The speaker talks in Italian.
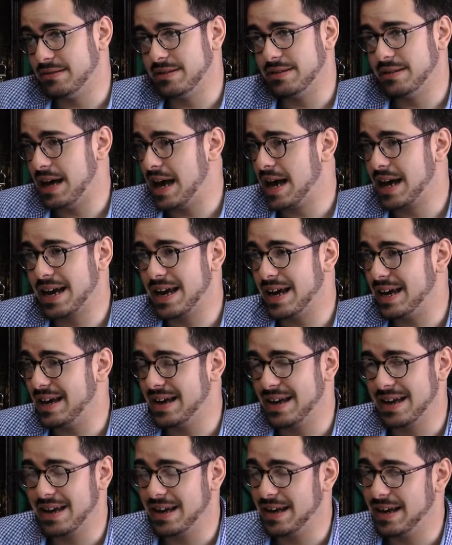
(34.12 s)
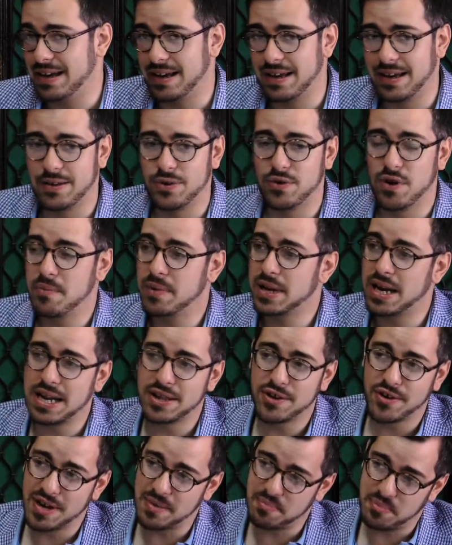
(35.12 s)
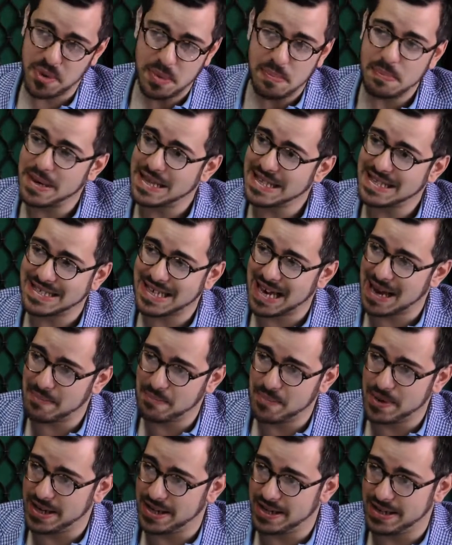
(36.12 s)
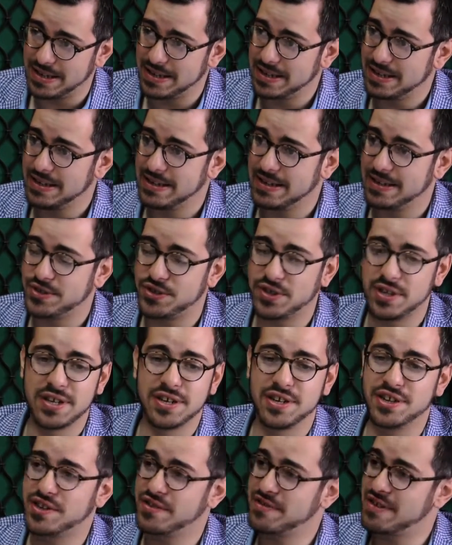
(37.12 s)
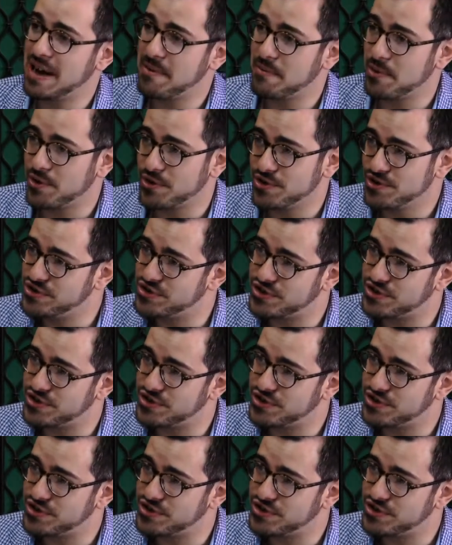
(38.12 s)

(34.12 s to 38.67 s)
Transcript: eh, anche gli uomini e le donne più impensabili ce li ritroviamo con gli